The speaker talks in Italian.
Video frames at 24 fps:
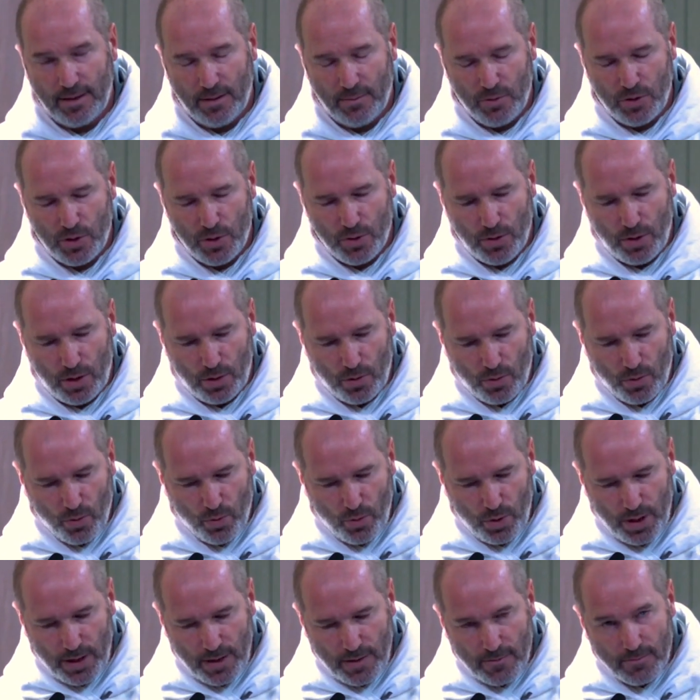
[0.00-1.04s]
Nella misura in
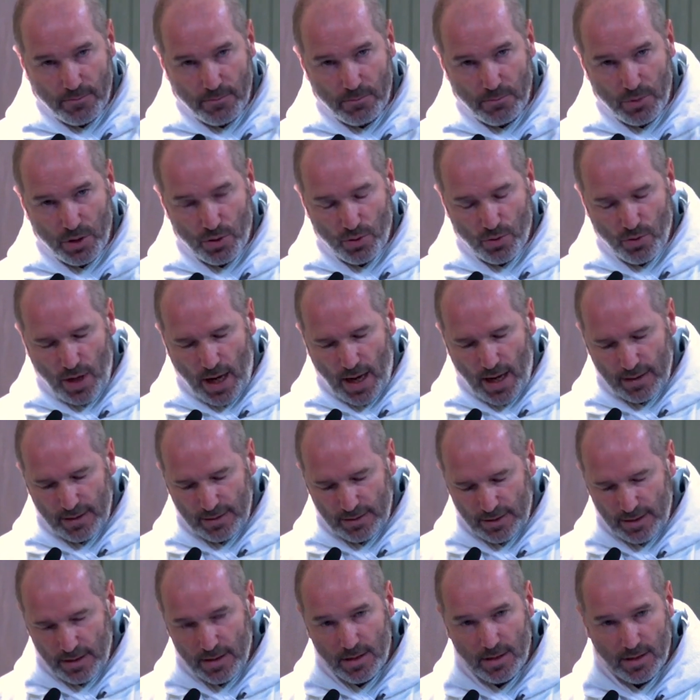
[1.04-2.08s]
cui
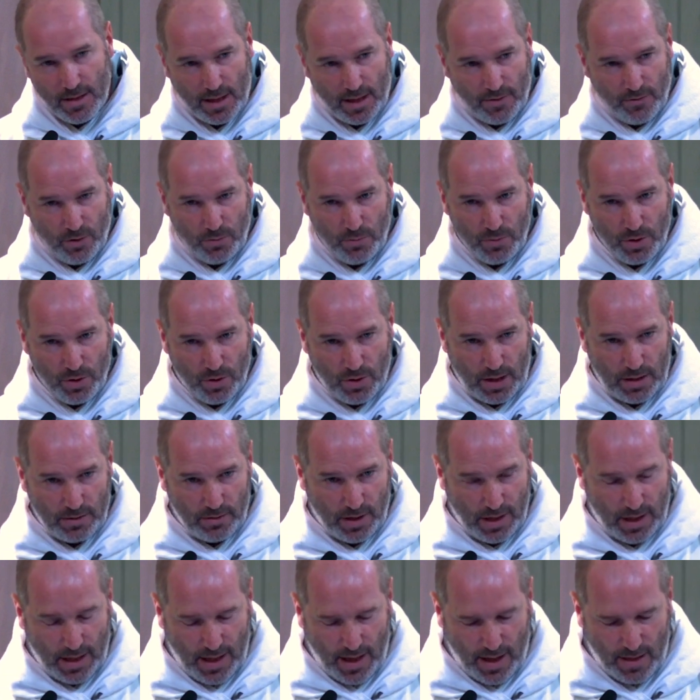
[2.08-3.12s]
misurate, sarà voi
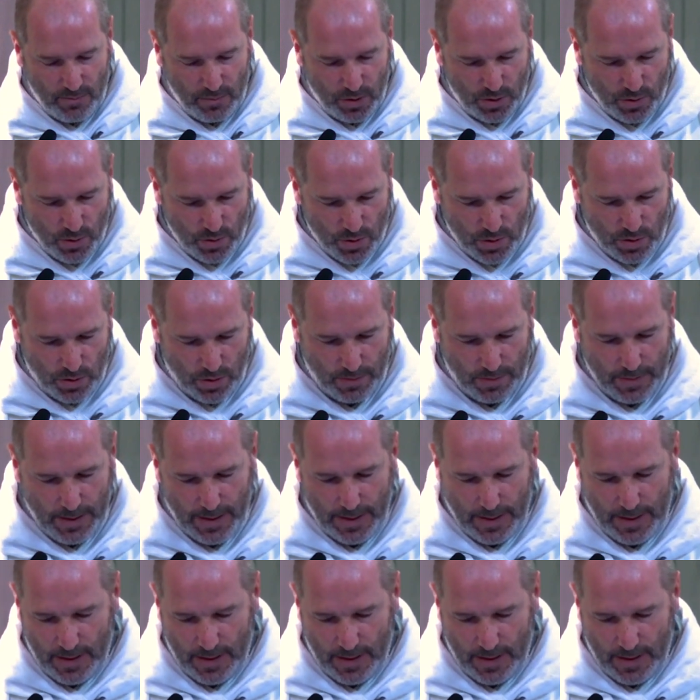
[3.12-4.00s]
misurato in cambio, giusto?